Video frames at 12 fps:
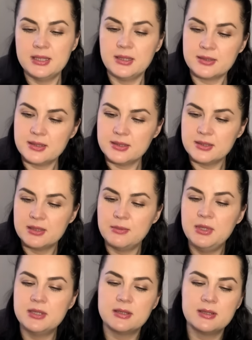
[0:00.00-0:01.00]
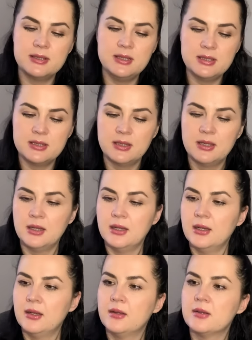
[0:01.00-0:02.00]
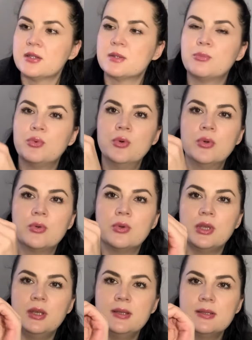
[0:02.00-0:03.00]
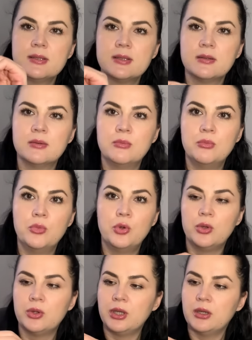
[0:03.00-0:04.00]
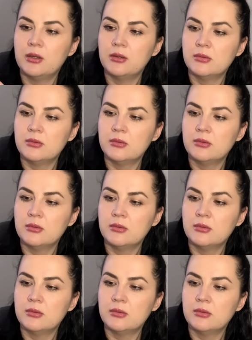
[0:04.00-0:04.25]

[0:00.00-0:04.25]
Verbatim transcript: И, кстати, заметила, здесь сбоку есть молния.